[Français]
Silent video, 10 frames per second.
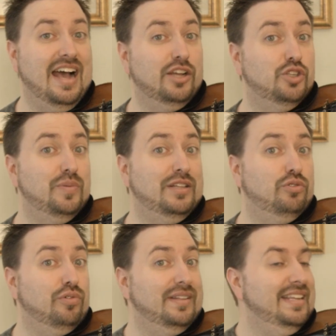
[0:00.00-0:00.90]

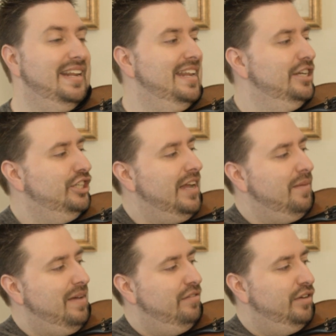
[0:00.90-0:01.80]
Ensuite, tournez
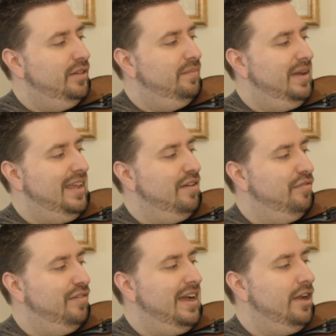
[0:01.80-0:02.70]
légèrement votre main
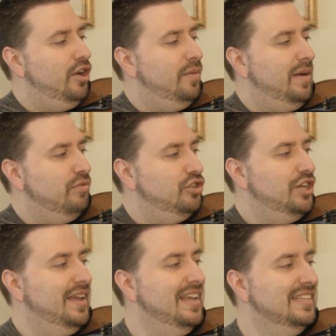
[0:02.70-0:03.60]
vers le
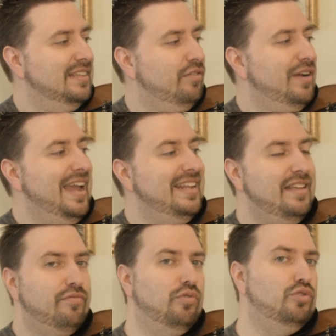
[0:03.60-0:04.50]
manche. Ça va
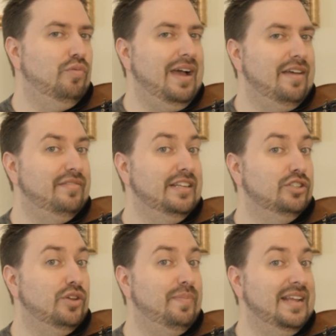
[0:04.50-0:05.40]
aider vos doigts à
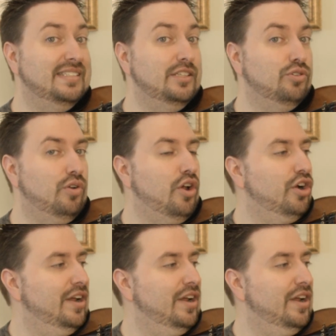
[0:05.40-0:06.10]
venir se placer sur leur